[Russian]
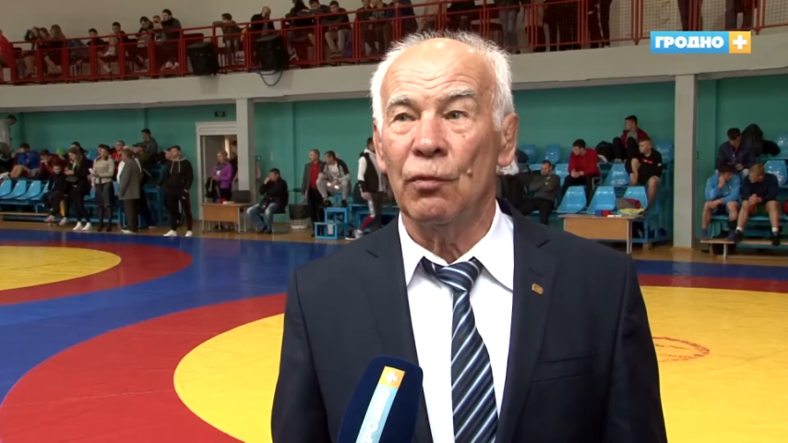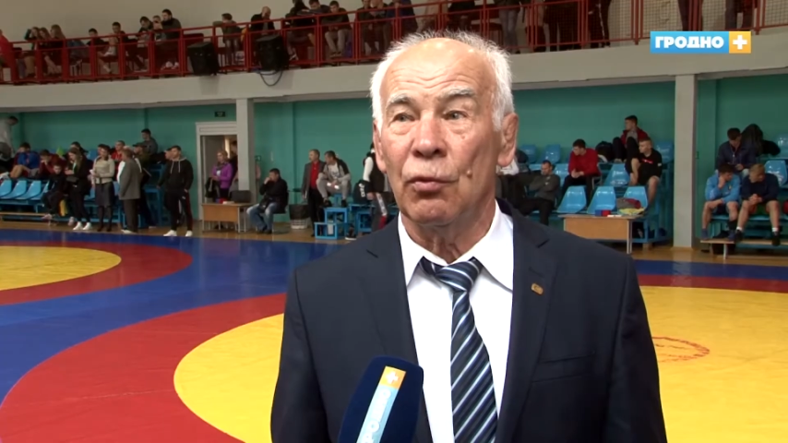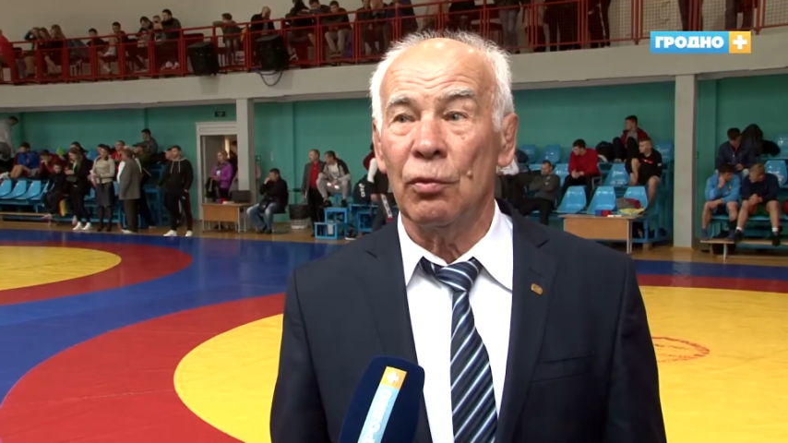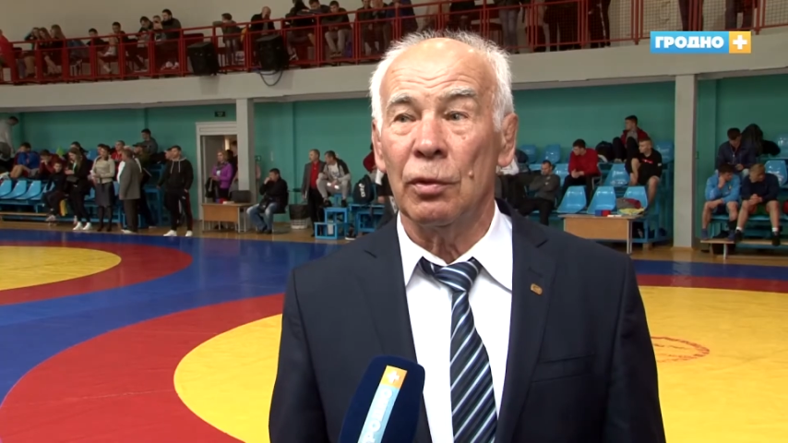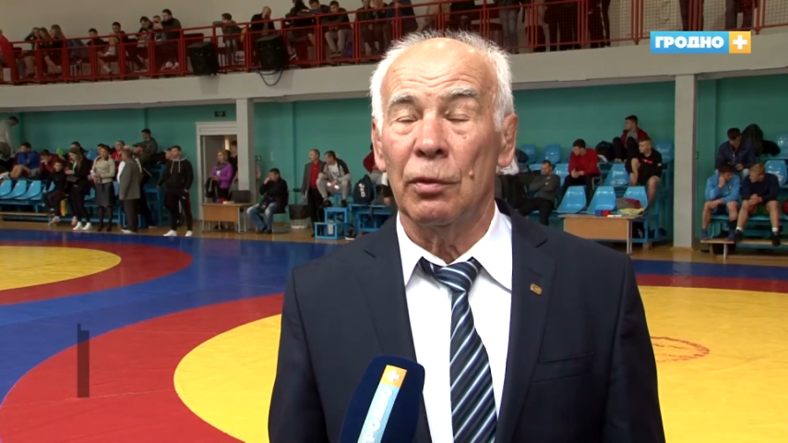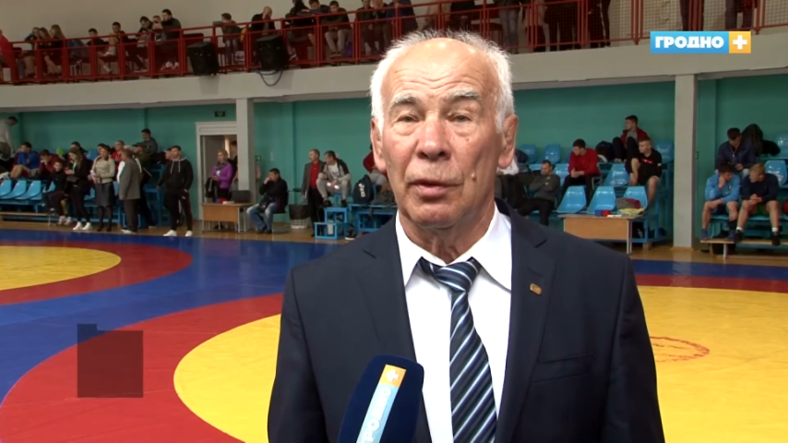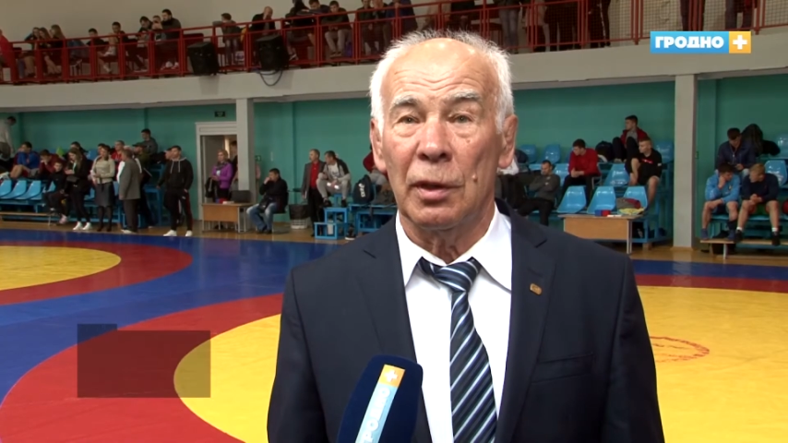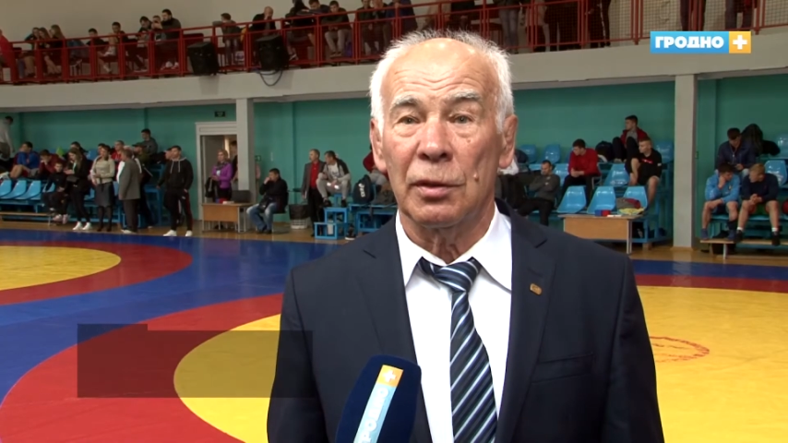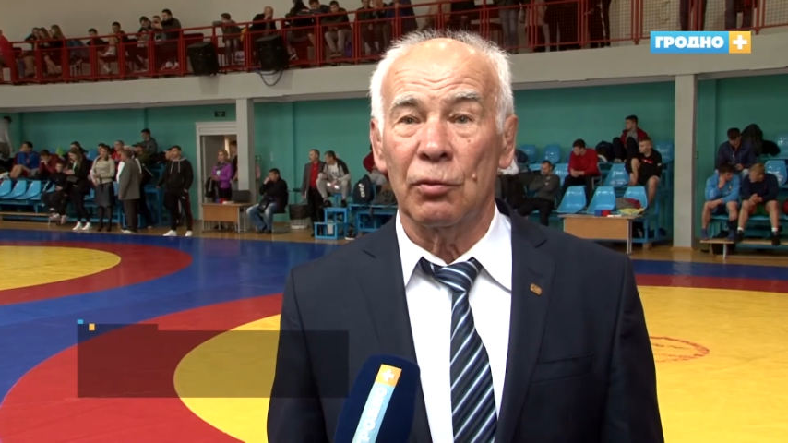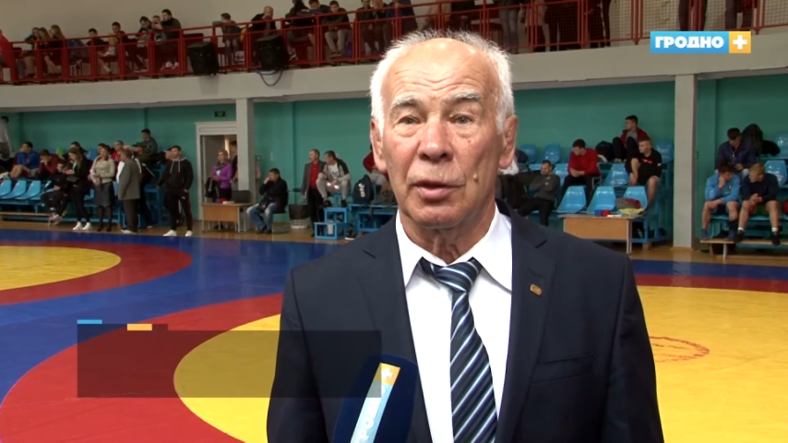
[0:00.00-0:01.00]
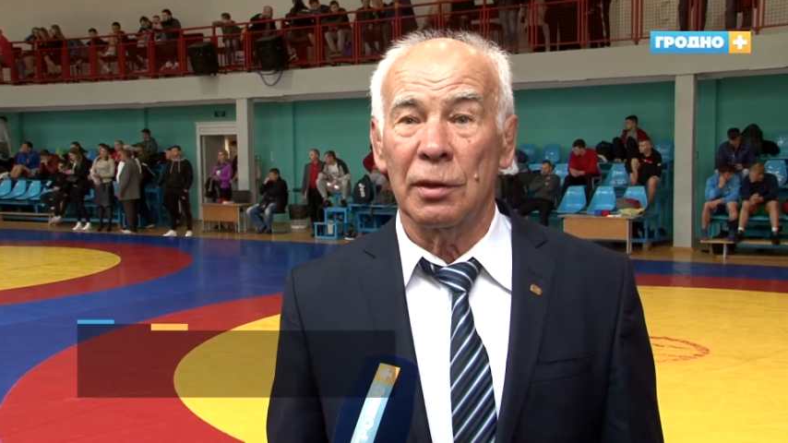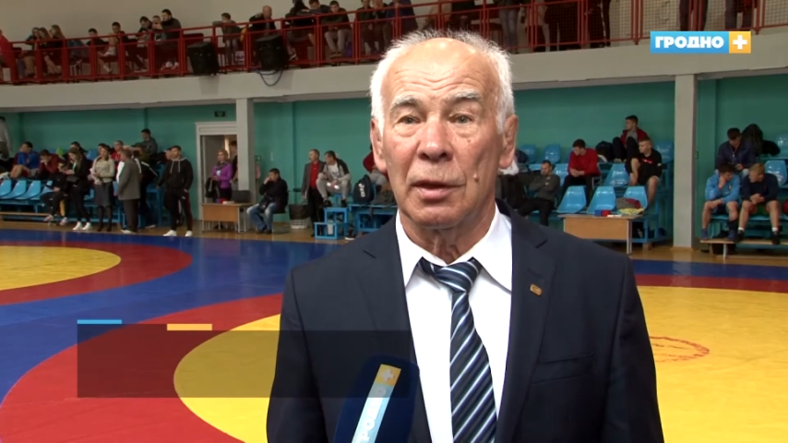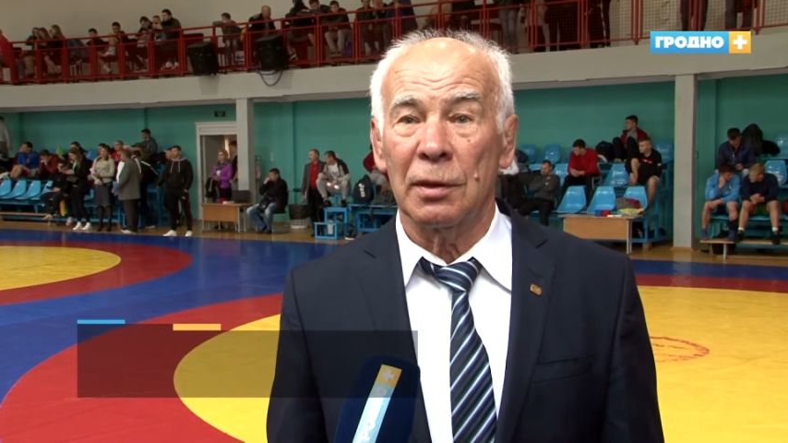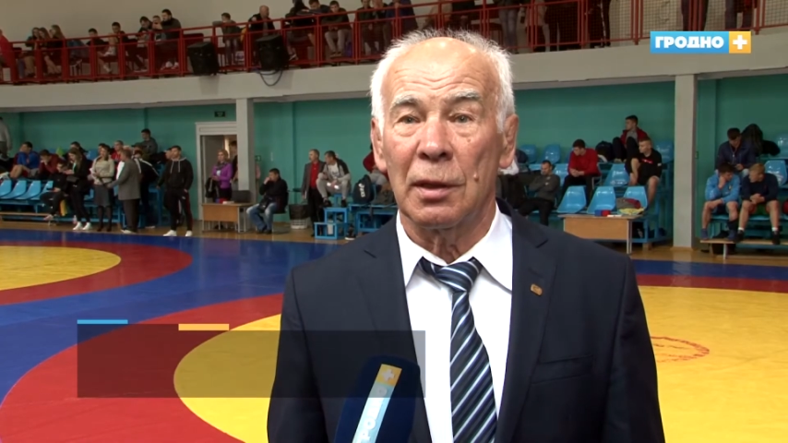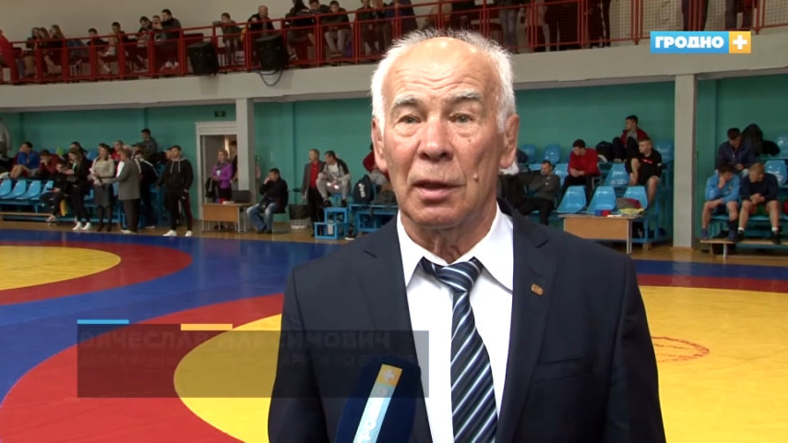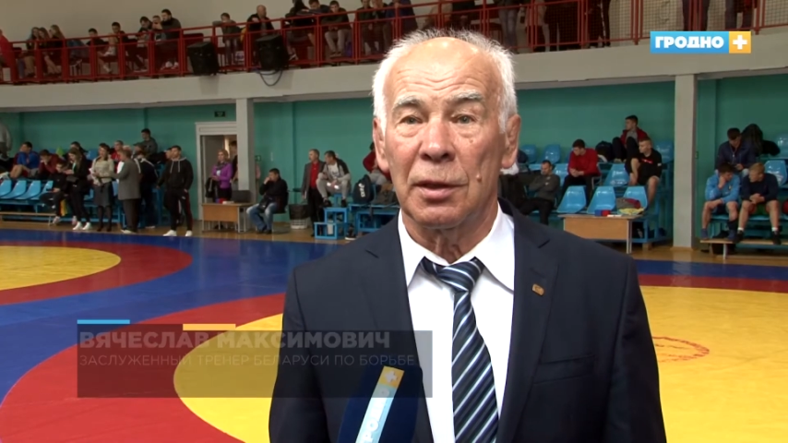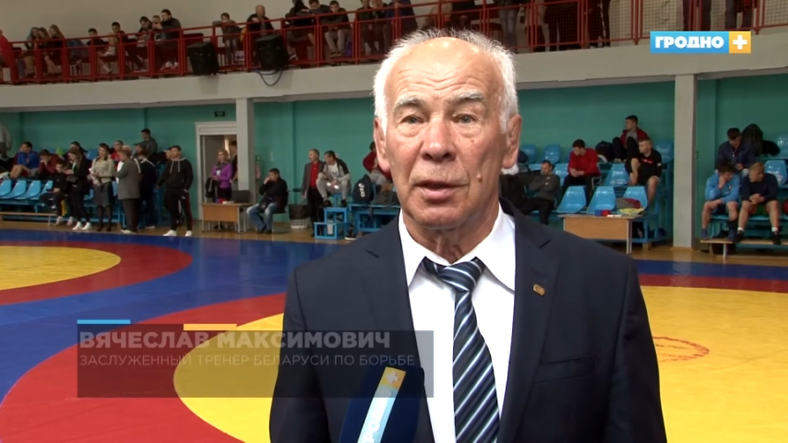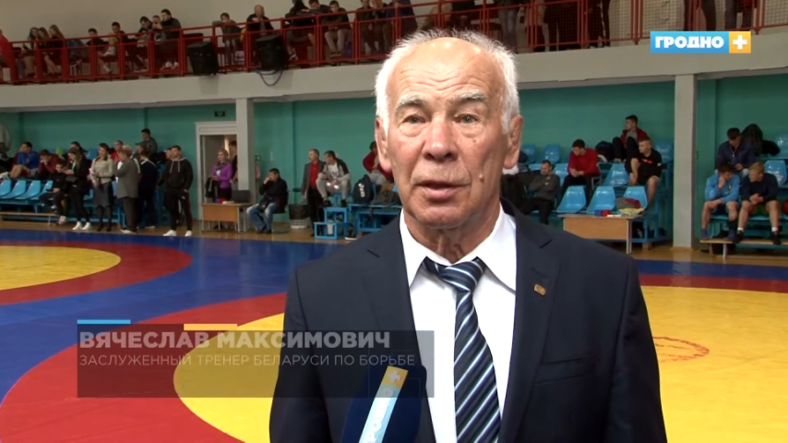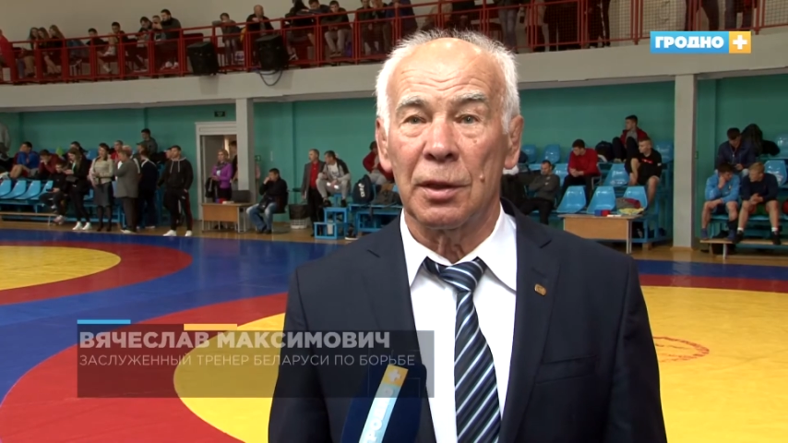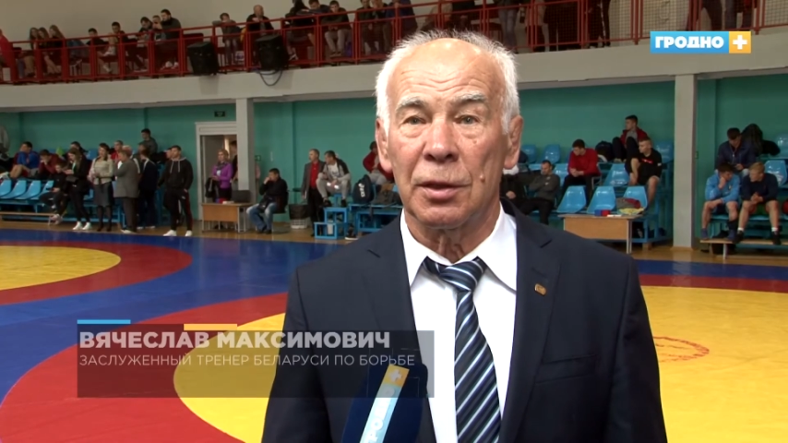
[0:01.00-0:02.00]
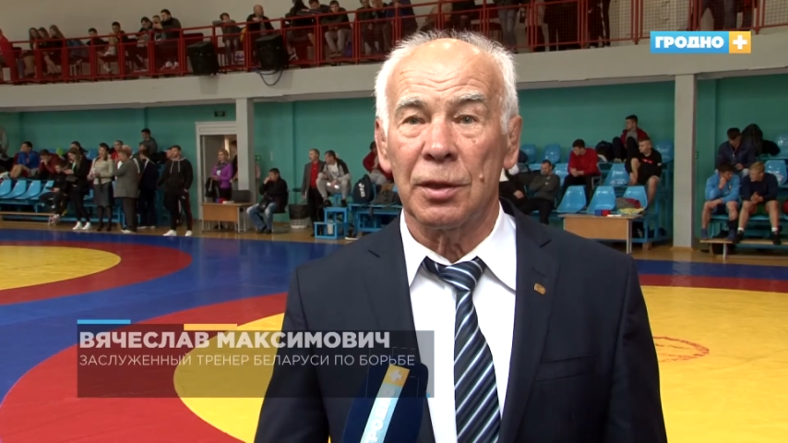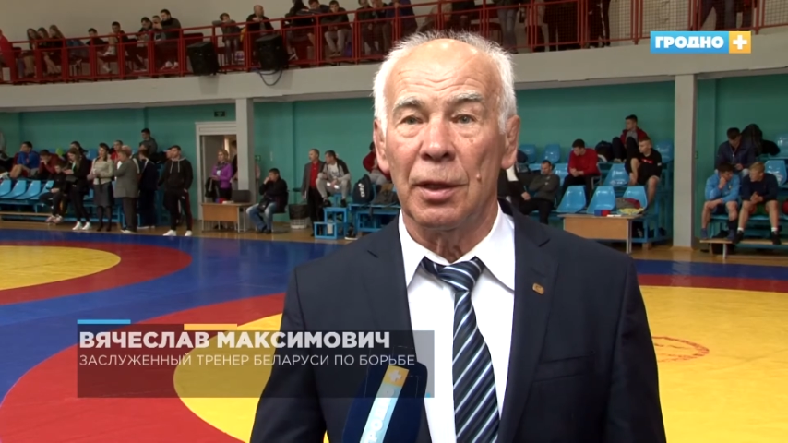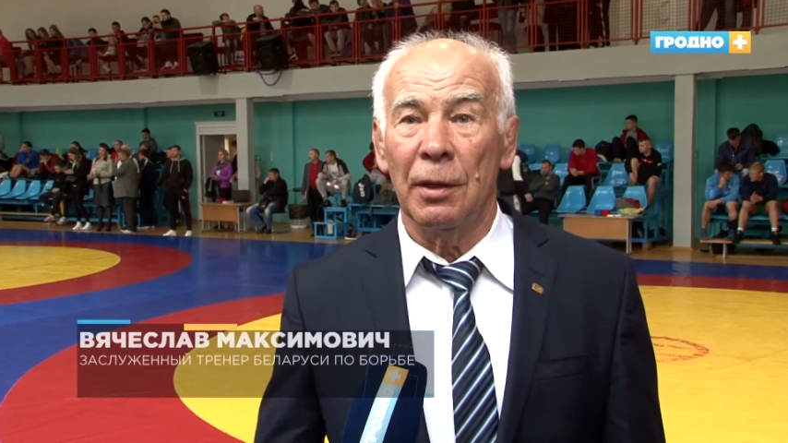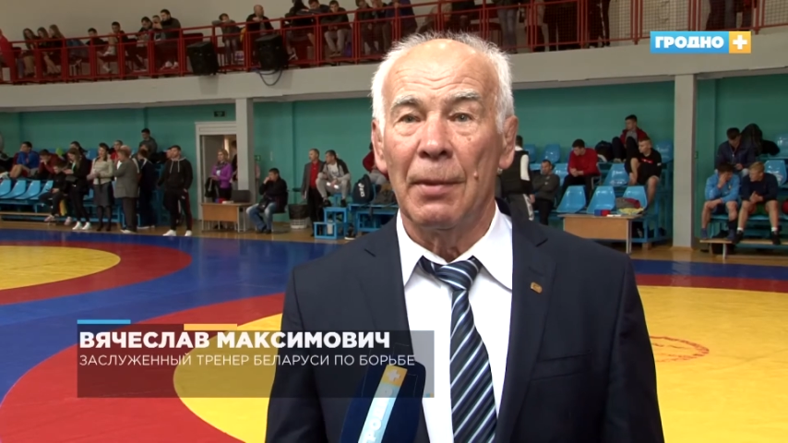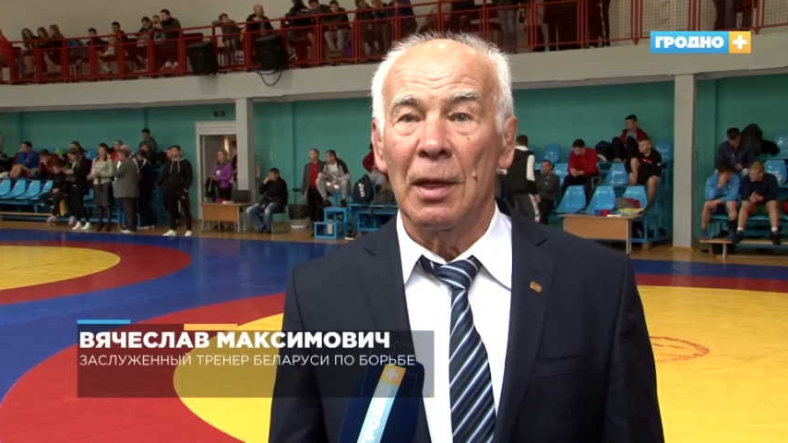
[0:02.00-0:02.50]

Гродно у нас уже достаточно